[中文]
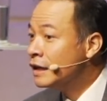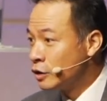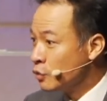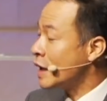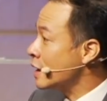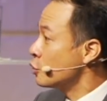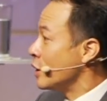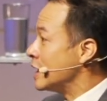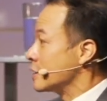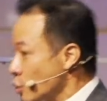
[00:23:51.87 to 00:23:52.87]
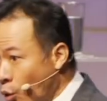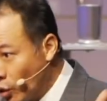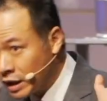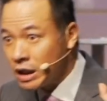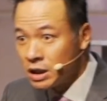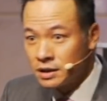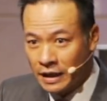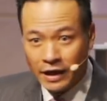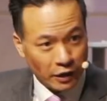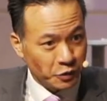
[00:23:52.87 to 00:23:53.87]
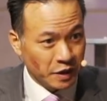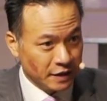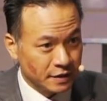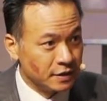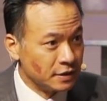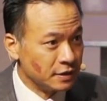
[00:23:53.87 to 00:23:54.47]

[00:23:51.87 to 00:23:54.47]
通常那个对象是活的。大家了解我的意思？